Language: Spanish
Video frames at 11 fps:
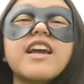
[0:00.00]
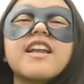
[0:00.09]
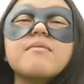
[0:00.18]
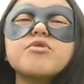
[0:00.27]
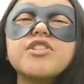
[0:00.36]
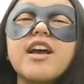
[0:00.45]

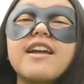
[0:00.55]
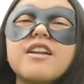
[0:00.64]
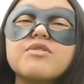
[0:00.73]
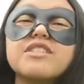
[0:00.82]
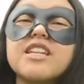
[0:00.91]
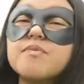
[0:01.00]
queremos dejar a
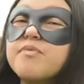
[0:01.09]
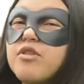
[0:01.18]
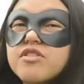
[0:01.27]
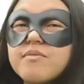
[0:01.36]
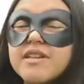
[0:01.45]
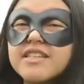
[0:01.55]
nuestras
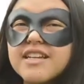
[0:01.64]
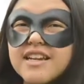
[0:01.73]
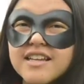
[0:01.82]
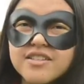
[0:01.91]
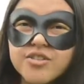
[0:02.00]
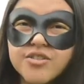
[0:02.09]
próximas
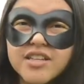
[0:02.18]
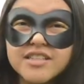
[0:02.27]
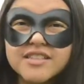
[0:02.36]
generaciones.